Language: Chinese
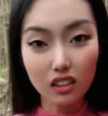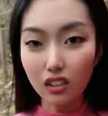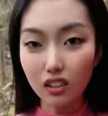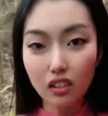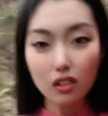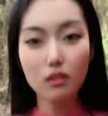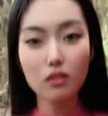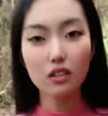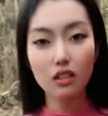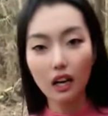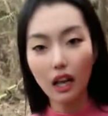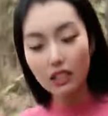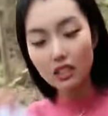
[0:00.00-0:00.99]
可有劲
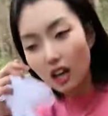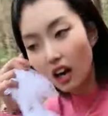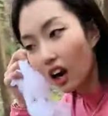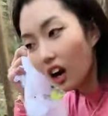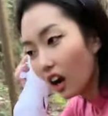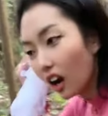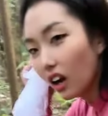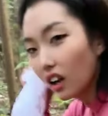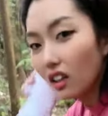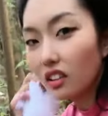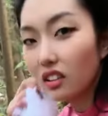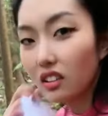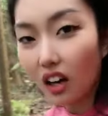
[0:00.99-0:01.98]
儿了，这
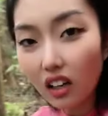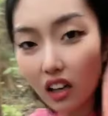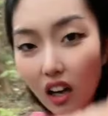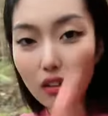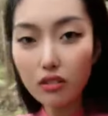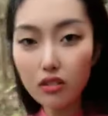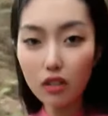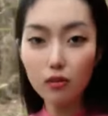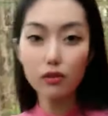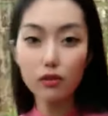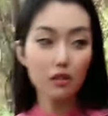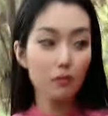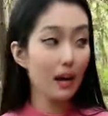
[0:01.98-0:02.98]
可刚刚有劲，
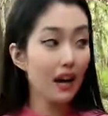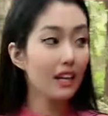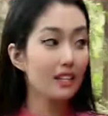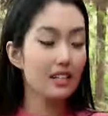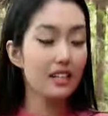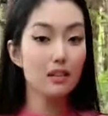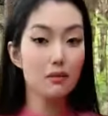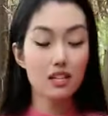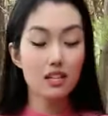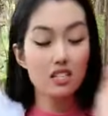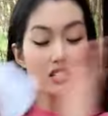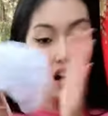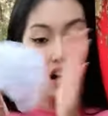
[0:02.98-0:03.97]
五十八了，在里面
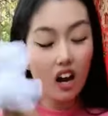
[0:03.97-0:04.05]
试